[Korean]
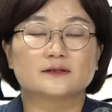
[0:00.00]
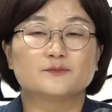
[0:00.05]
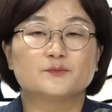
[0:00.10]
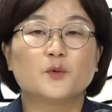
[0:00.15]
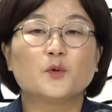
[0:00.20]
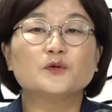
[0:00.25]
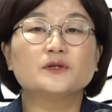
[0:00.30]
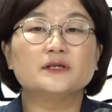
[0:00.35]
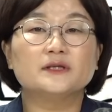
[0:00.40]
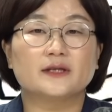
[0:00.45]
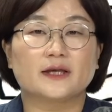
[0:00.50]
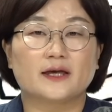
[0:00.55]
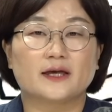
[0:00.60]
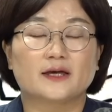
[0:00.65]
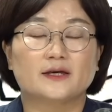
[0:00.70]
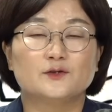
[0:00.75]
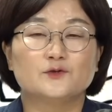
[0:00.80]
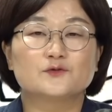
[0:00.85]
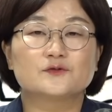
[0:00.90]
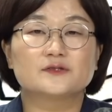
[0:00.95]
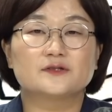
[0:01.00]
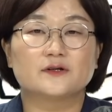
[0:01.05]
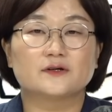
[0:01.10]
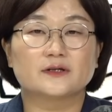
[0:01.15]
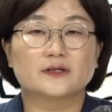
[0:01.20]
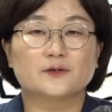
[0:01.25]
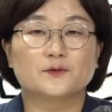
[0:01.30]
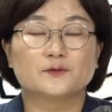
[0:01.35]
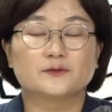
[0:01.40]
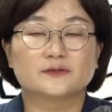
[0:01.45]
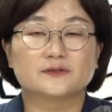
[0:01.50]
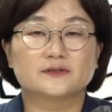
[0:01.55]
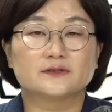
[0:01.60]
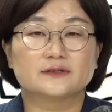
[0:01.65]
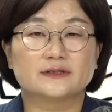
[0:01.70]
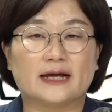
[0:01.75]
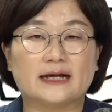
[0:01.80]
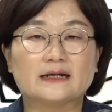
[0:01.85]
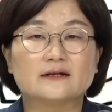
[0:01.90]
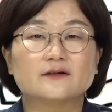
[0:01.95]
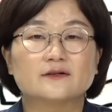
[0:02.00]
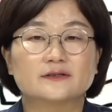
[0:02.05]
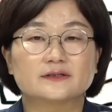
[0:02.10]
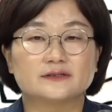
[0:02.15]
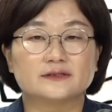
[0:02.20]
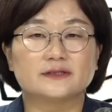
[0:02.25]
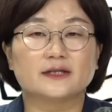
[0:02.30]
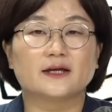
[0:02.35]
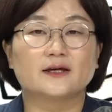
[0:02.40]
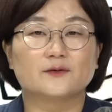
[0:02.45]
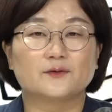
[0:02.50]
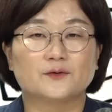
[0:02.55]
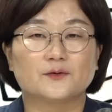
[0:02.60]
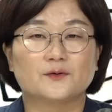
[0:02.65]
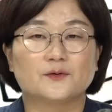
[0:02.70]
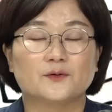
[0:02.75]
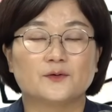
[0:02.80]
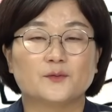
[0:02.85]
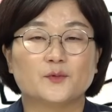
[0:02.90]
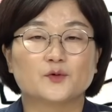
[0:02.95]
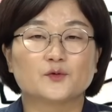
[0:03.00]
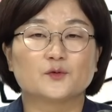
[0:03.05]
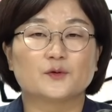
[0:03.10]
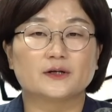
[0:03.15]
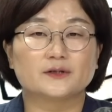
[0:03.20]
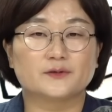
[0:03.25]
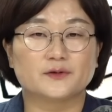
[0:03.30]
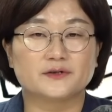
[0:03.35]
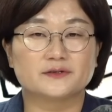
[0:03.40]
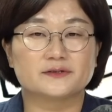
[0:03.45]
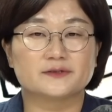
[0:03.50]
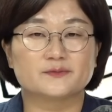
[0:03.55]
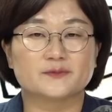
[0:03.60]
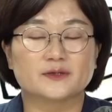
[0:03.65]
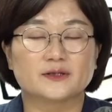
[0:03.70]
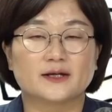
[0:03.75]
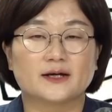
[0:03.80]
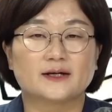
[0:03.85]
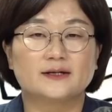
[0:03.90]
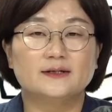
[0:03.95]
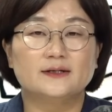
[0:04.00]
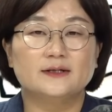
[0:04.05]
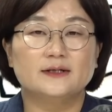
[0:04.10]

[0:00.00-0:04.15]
본인의 육성이 오늘은 날것 그대로 어, 보도가 되었습니다.